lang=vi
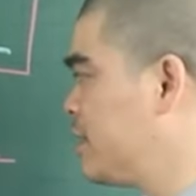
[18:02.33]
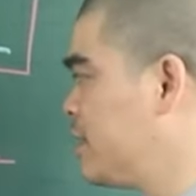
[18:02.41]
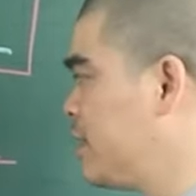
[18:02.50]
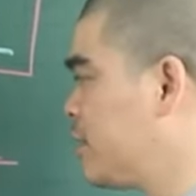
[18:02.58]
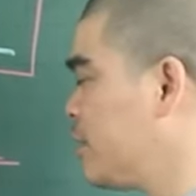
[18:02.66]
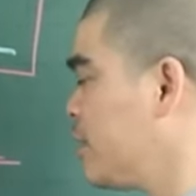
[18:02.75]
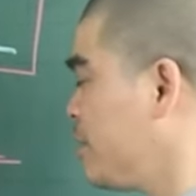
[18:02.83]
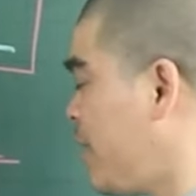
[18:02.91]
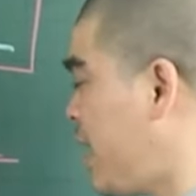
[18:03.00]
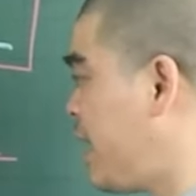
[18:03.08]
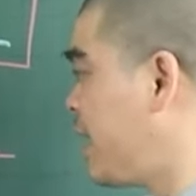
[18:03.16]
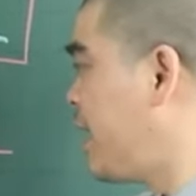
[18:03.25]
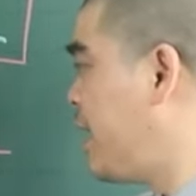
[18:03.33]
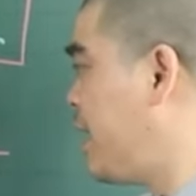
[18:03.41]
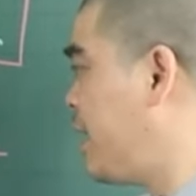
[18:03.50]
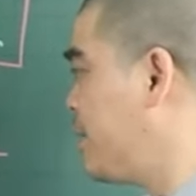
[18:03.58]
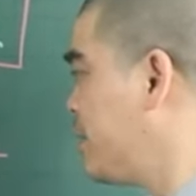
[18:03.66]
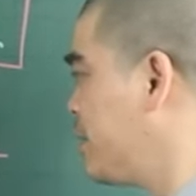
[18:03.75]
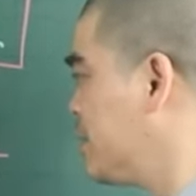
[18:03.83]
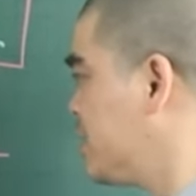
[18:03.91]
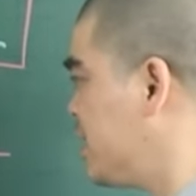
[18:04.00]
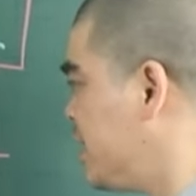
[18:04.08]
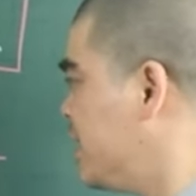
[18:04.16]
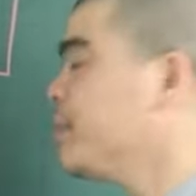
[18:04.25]
Giờ tốt thứ ba là
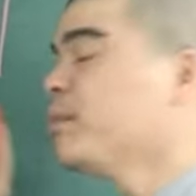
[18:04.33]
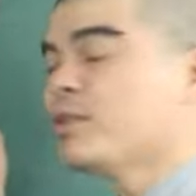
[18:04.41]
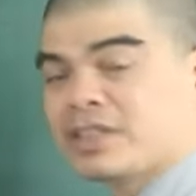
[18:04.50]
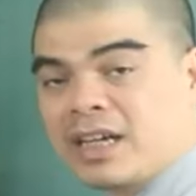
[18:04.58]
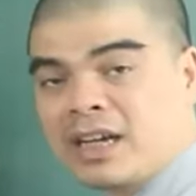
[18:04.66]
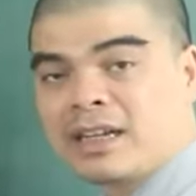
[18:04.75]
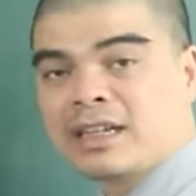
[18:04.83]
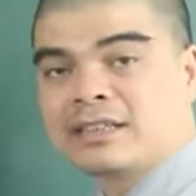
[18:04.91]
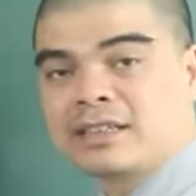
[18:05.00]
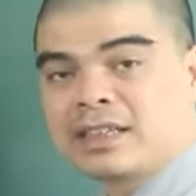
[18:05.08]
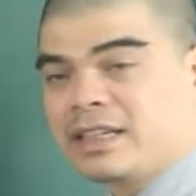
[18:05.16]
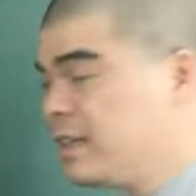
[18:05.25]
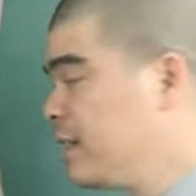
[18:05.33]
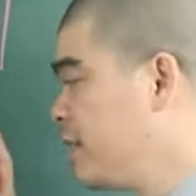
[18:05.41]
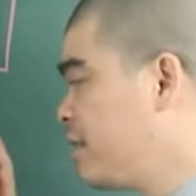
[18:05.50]
9 đến 11 giờ là giờ Tỵ